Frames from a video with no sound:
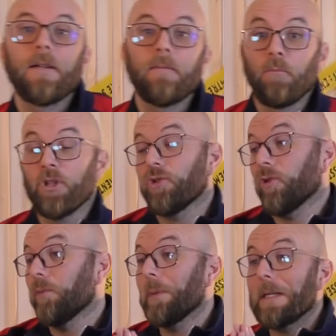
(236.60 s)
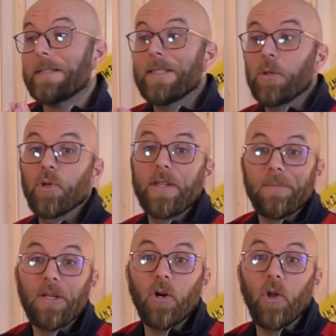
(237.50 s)
moi, je remercie
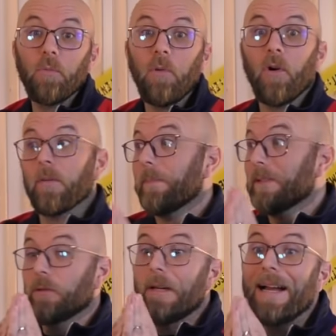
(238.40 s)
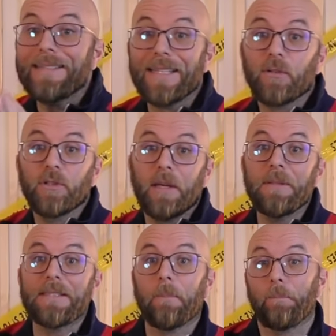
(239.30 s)
Konami grandement parce que grâce à
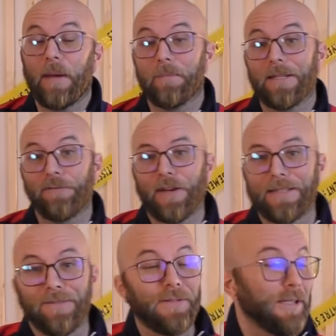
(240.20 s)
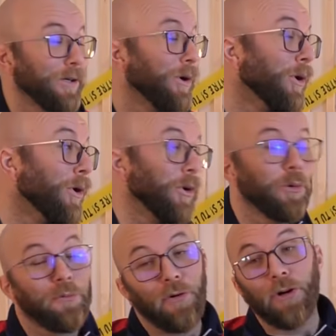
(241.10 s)
Konami, ça me permet de faire des vidéos
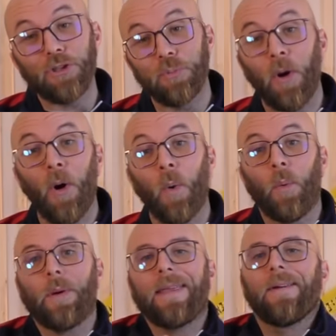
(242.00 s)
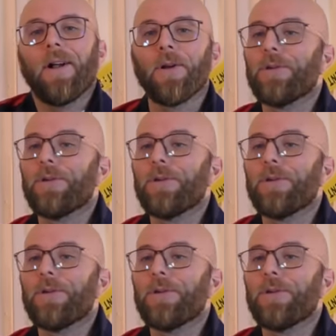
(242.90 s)
où franchement, on rigole